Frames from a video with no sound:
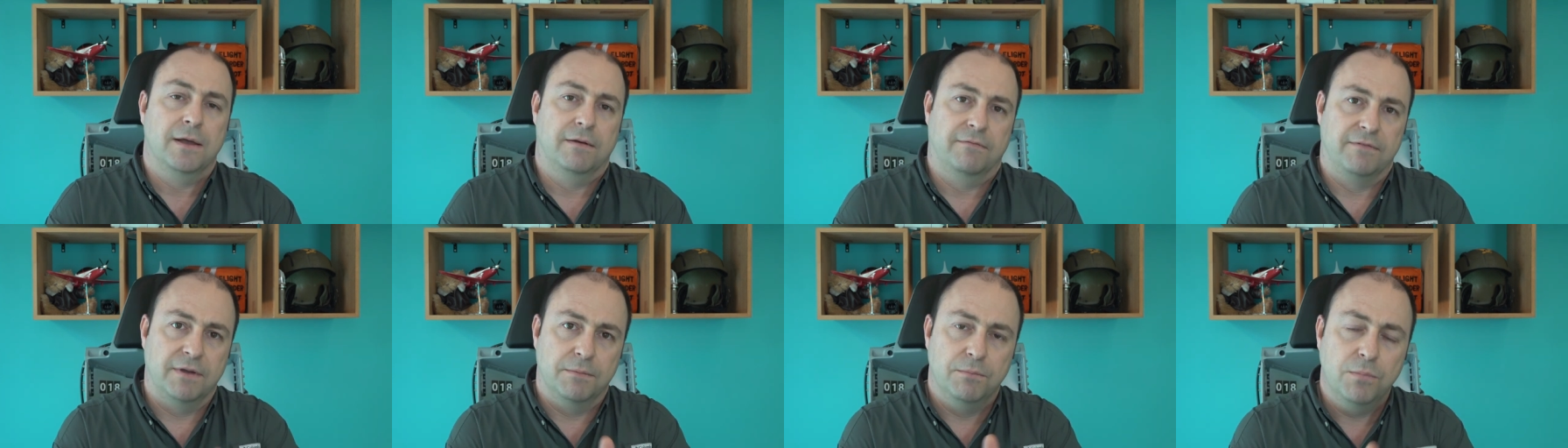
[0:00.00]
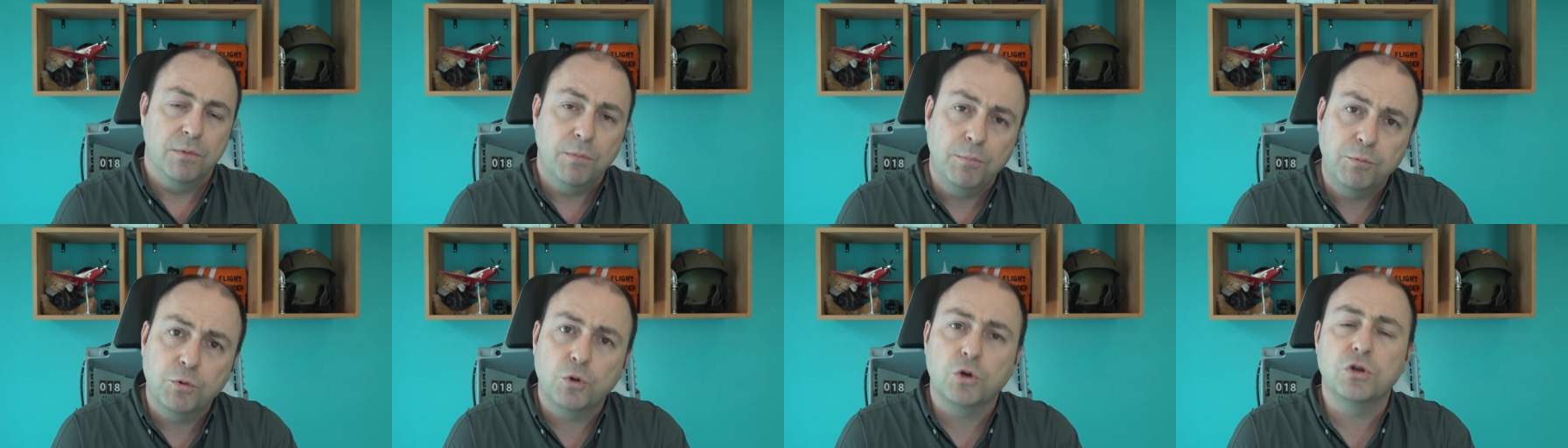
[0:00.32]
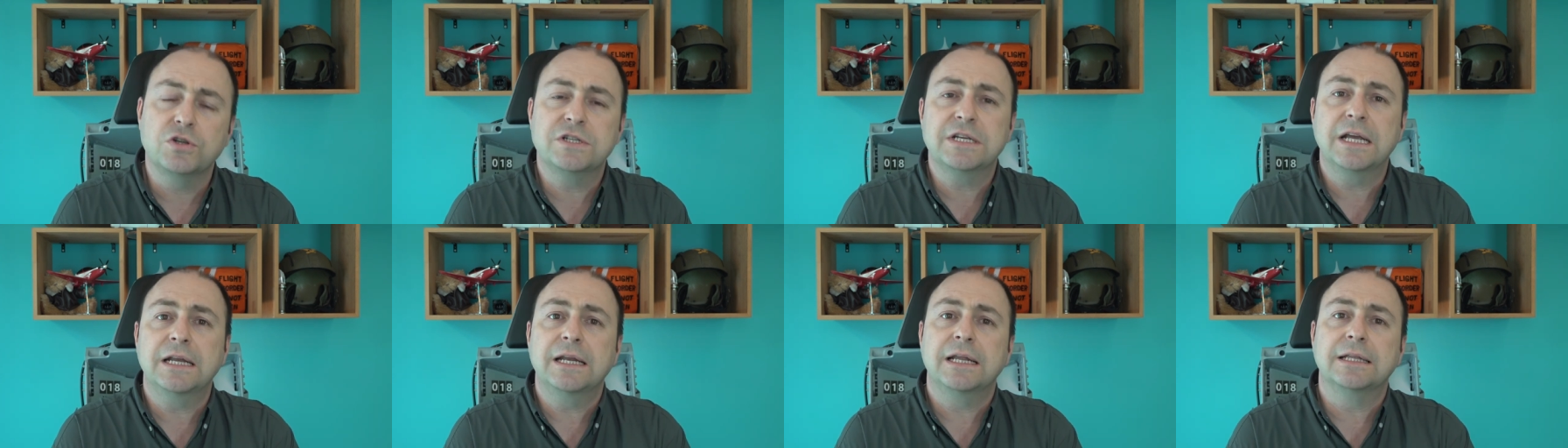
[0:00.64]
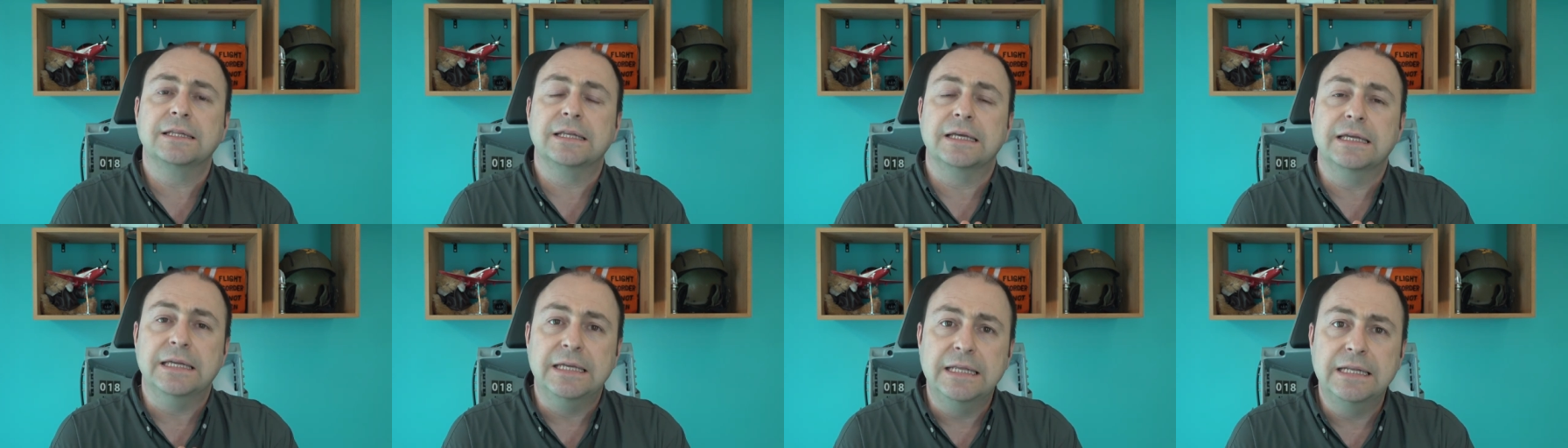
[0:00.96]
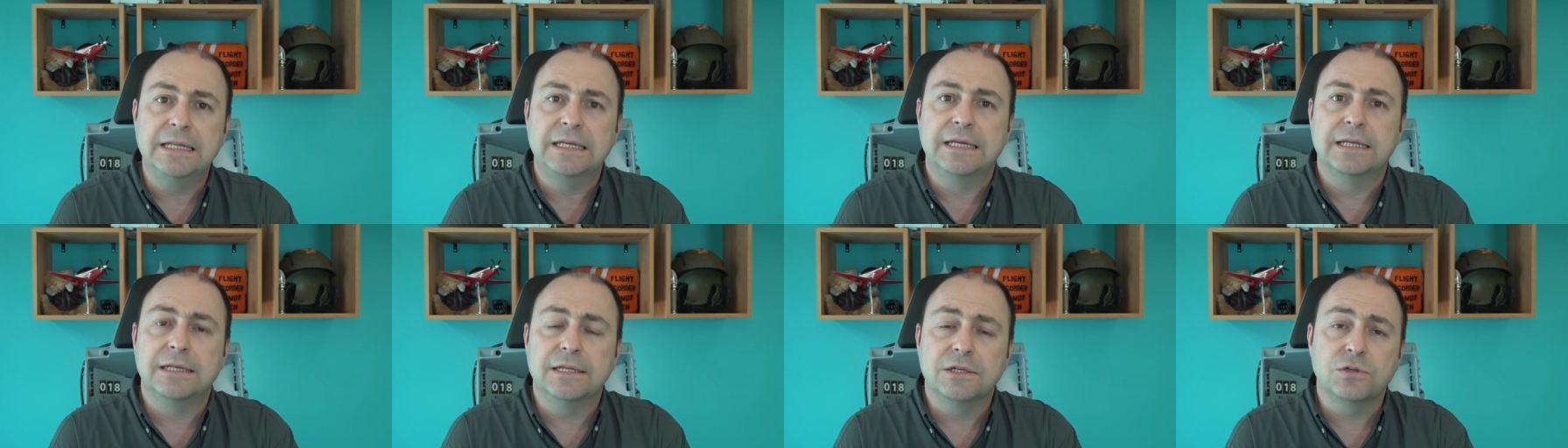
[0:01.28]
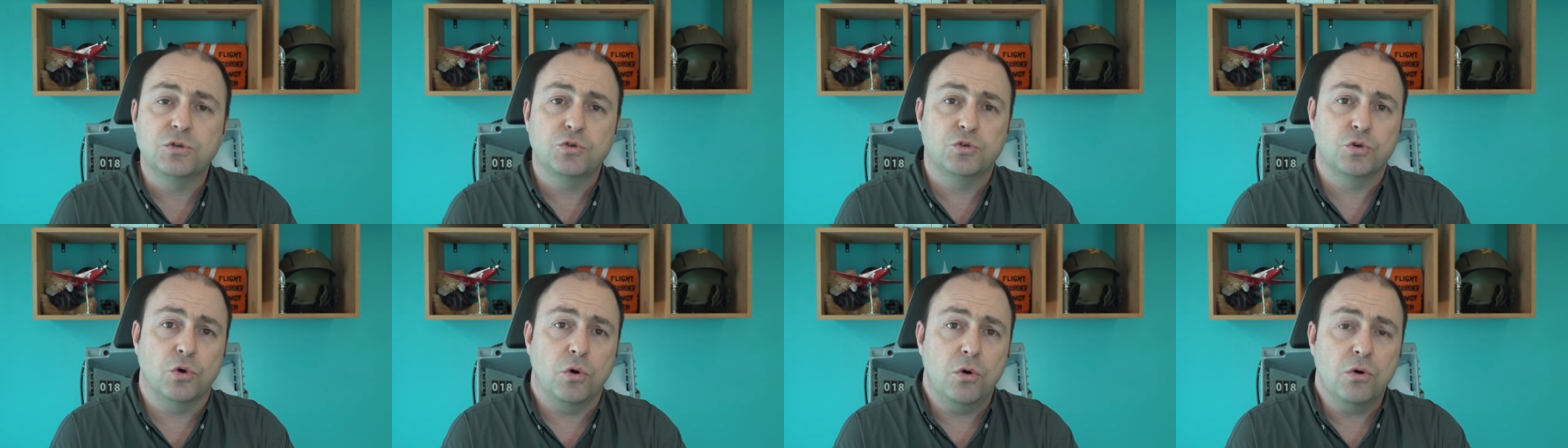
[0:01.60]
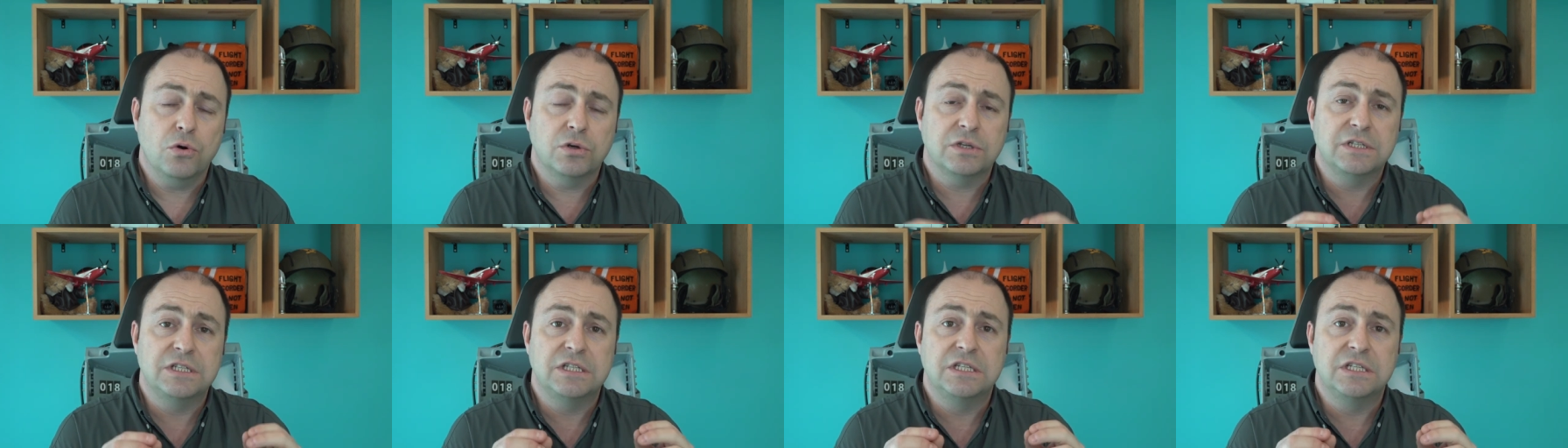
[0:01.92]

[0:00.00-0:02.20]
ve bu projeyle de ilgili çok